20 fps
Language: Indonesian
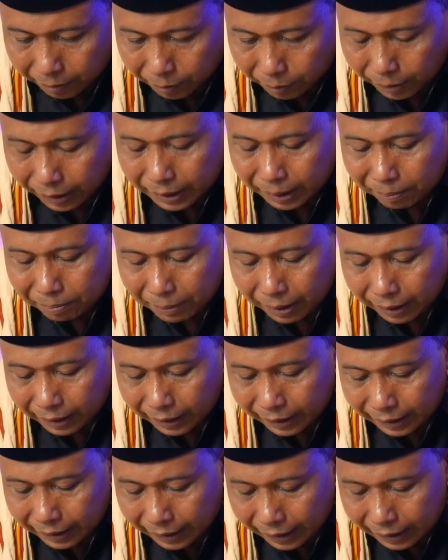wayam
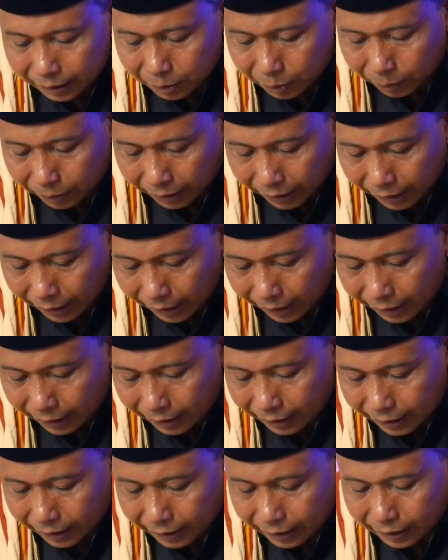bagi dan juga
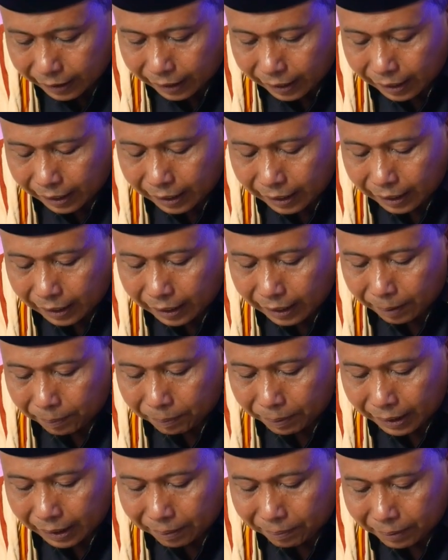eh,
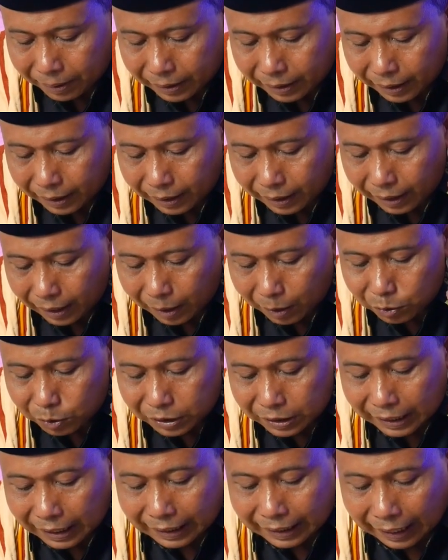apa namanya
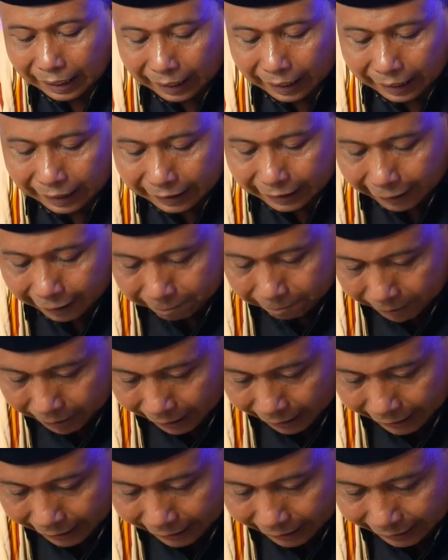harus dikatakannya
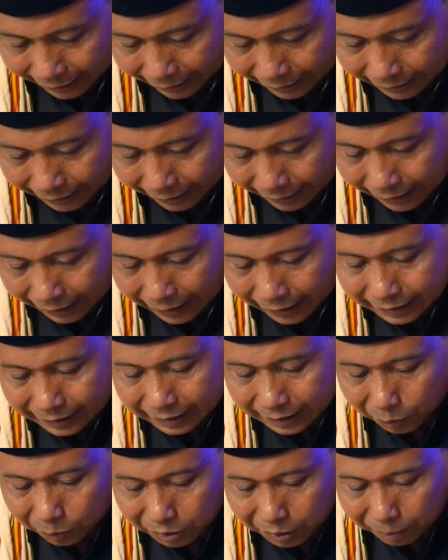hendaknya dikatakan
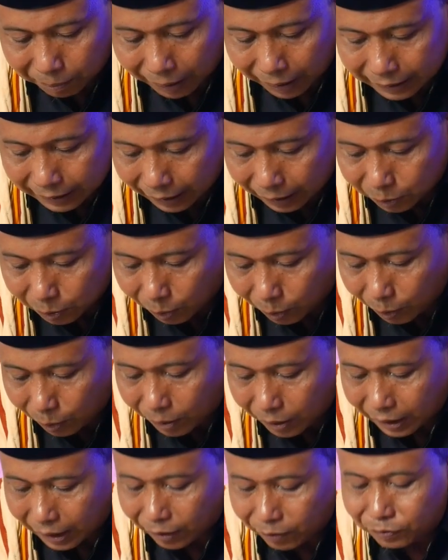lizauji ba'da
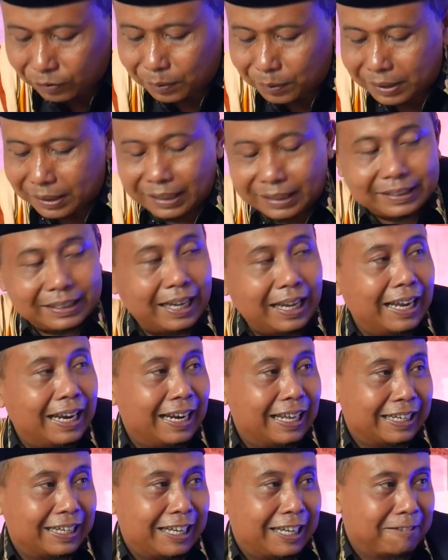dukhul kaifa wajadta
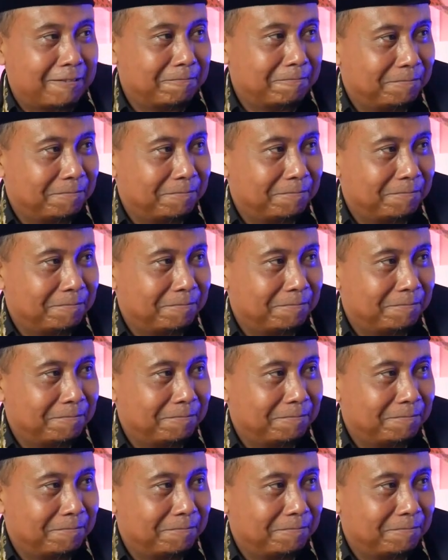ahlaka